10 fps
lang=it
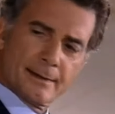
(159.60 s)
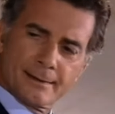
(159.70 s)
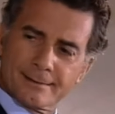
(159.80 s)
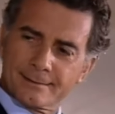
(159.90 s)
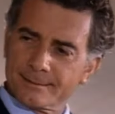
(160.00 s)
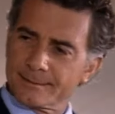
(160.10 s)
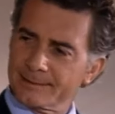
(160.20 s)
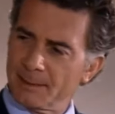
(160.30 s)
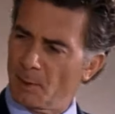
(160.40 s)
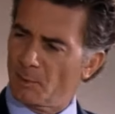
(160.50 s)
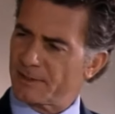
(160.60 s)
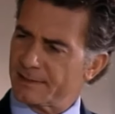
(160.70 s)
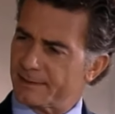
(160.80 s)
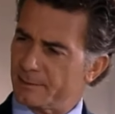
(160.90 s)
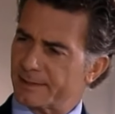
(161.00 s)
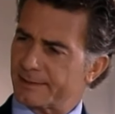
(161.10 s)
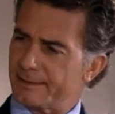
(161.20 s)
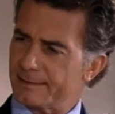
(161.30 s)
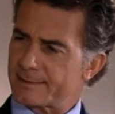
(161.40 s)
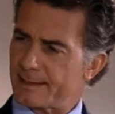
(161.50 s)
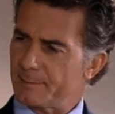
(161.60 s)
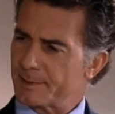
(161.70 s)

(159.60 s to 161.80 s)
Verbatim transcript: prendete pure una sedia comoda e non